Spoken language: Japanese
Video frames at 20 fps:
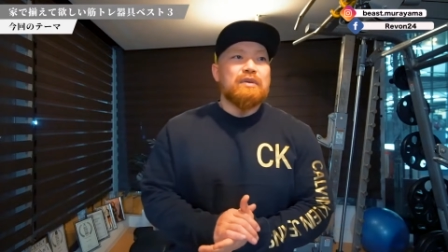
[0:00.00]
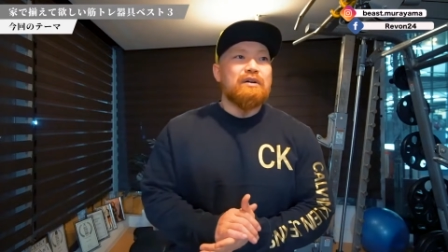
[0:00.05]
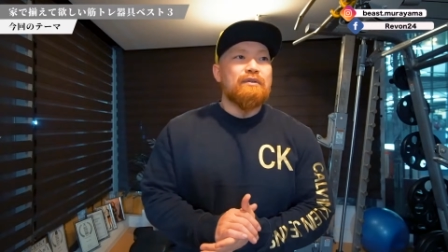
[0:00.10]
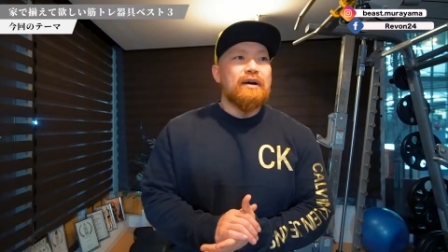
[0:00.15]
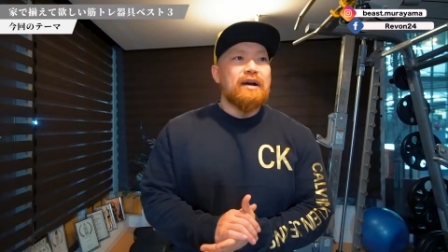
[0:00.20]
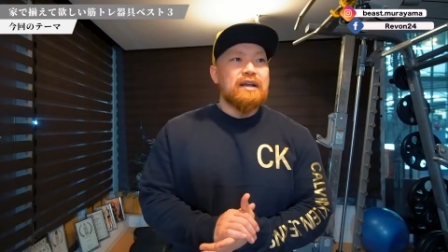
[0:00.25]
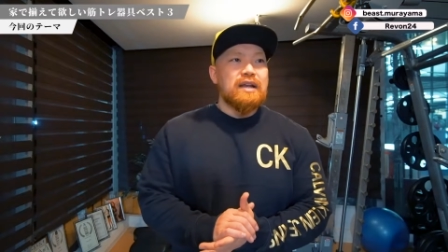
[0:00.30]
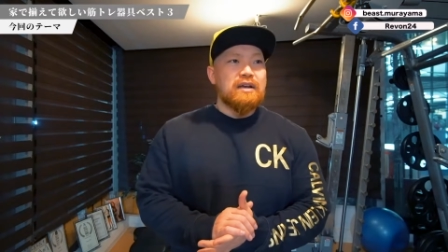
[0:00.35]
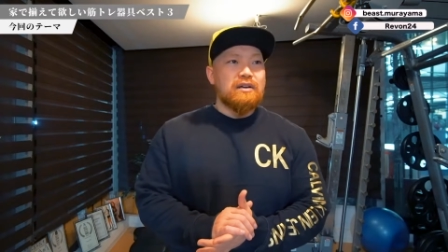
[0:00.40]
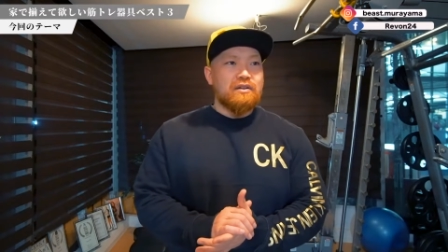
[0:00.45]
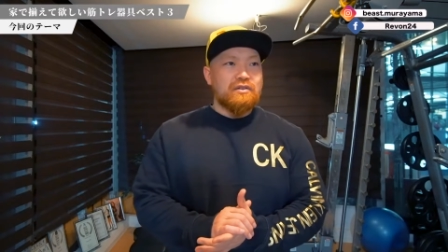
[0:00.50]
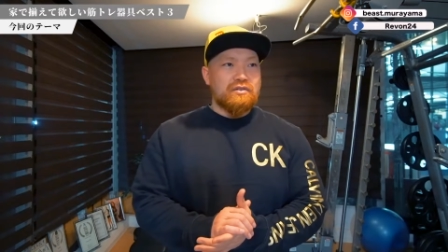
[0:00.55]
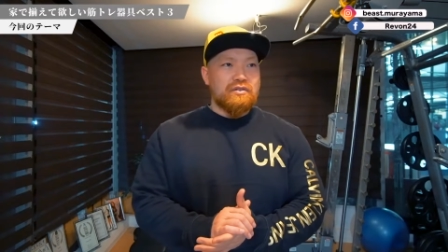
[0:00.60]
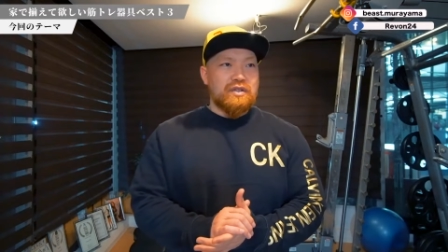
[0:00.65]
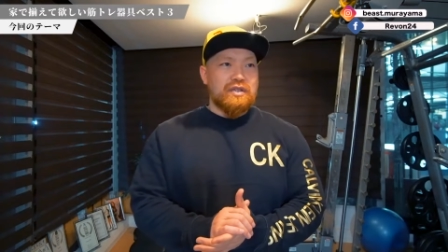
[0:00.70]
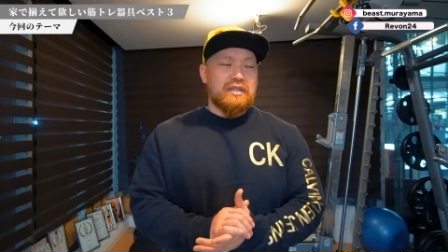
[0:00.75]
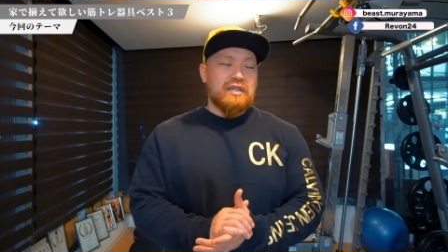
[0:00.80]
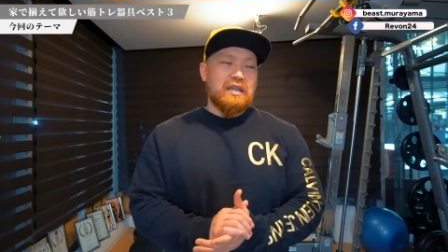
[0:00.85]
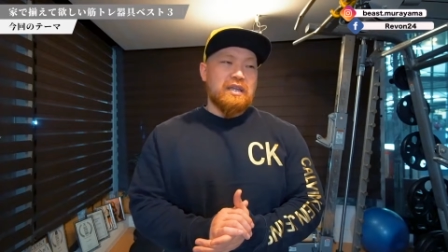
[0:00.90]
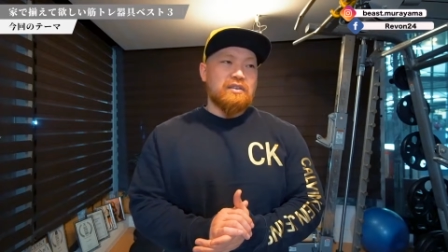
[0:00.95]
パワーラックと
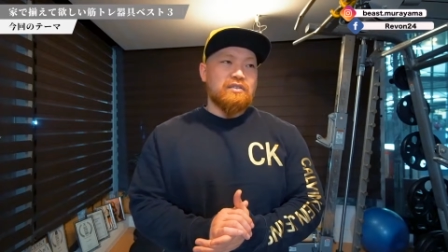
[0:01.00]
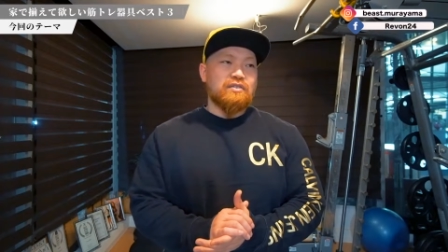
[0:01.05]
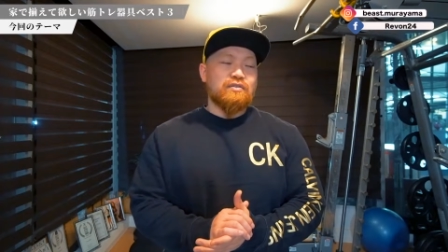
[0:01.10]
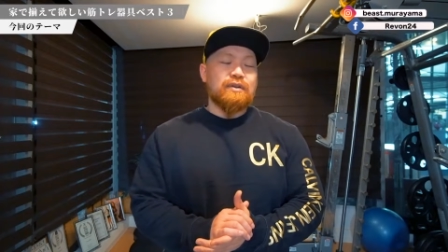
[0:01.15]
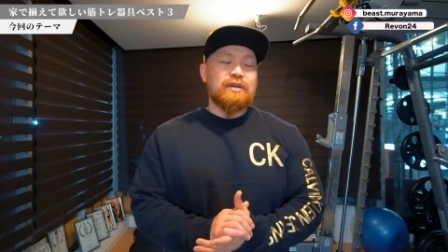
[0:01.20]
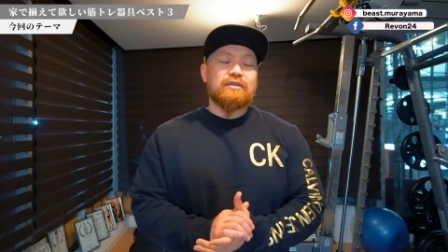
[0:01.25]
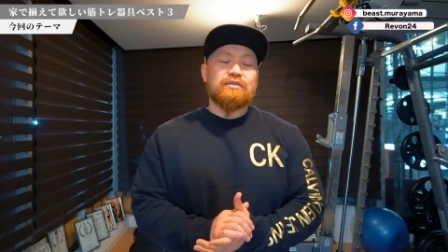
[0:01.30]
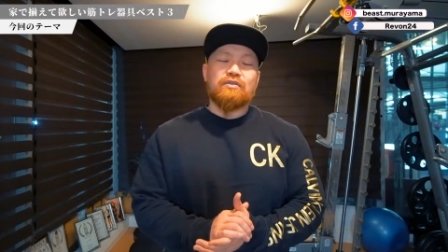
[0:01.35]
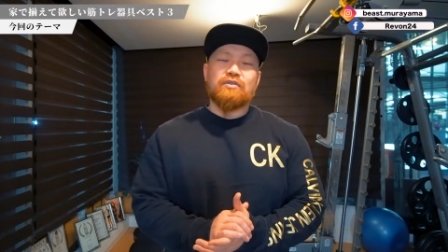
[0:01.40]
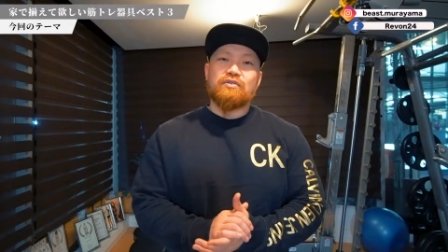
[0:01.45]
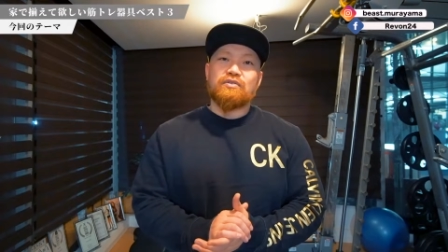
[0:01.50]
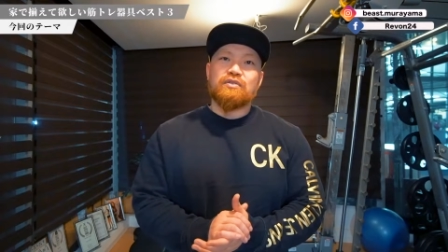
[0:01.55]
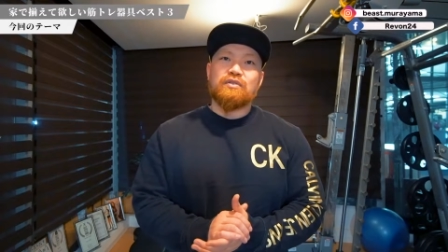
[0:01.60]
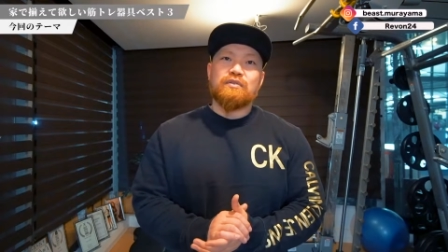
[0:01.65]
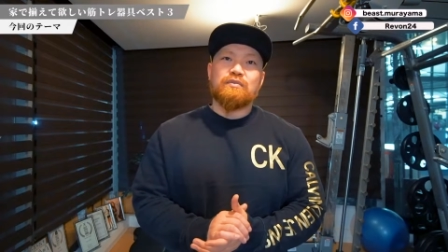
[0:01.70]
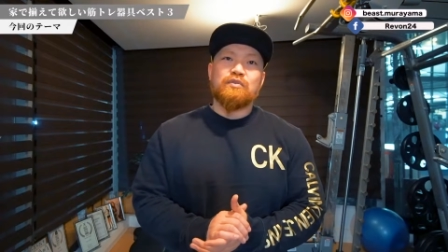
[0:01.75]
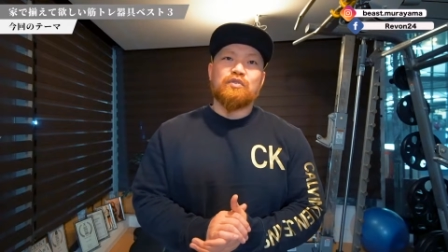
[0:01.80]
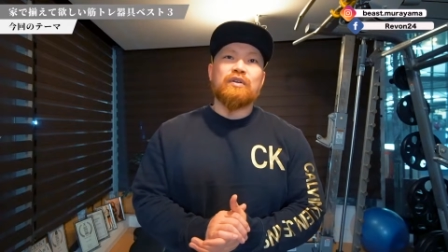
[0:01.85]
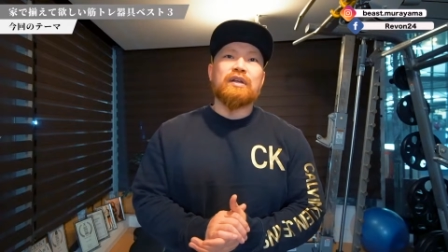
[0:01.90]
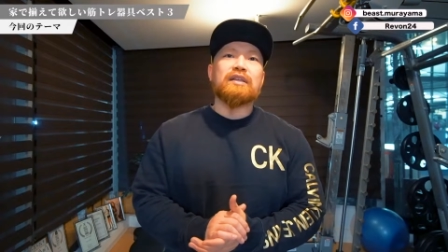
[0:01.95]
いってスクワットをす
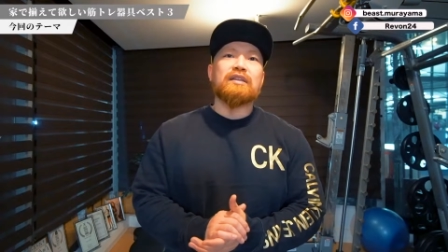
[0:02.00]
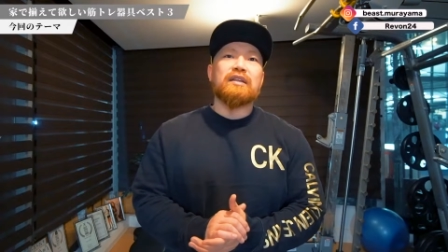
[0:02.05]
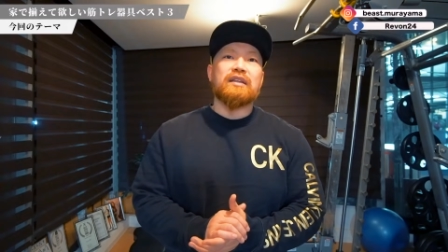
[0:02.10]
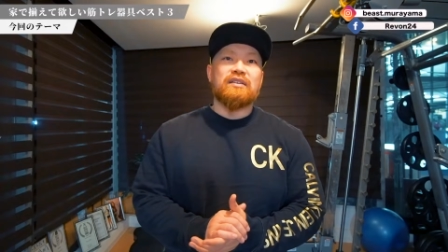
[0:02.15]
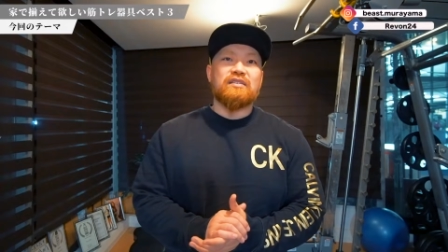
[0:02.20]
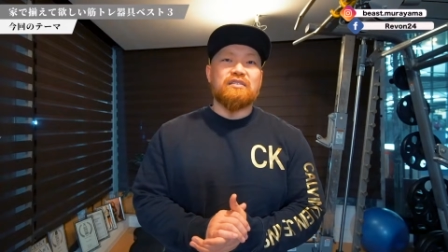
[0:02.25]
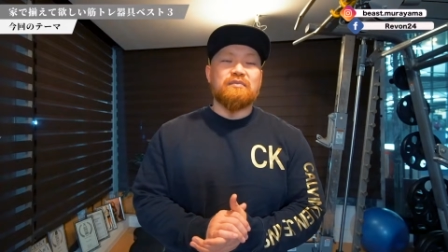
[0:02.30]
るものだったり、